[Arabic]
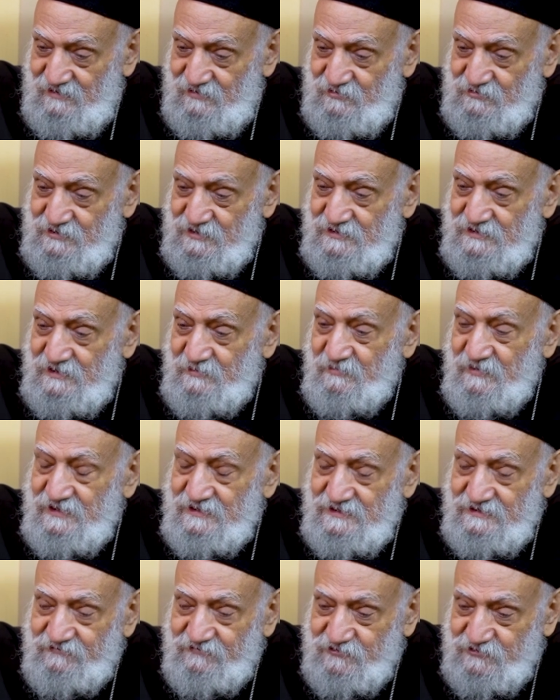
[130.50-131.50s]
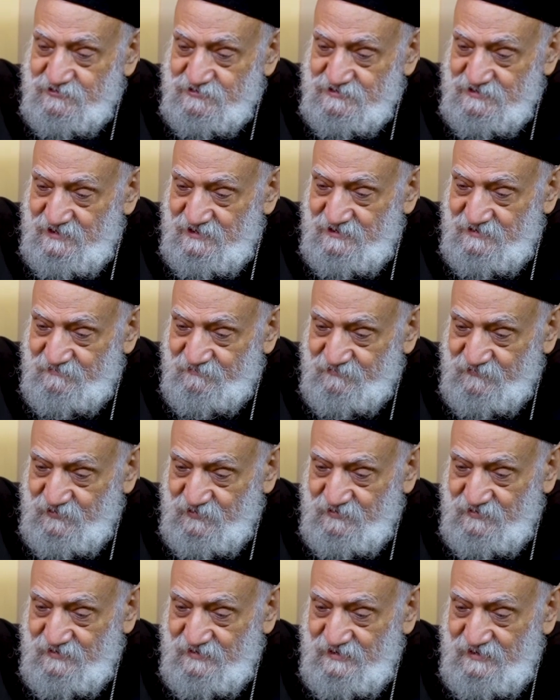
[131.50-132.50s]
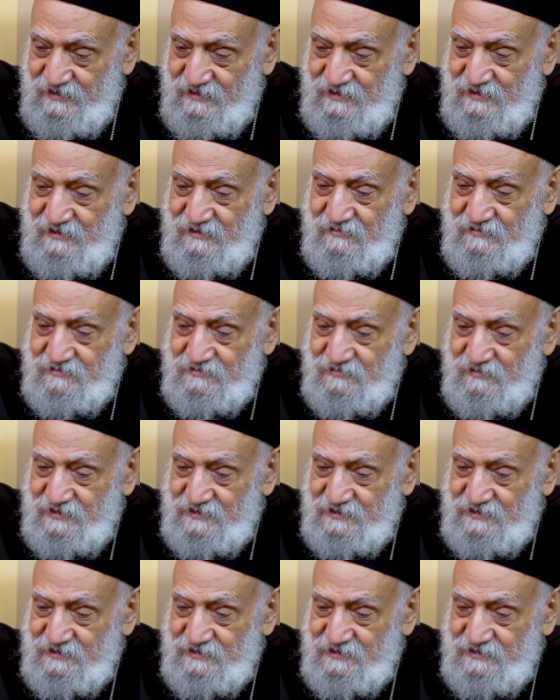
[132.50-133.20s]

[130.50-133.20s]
قلت ده ما دي فرصة كنت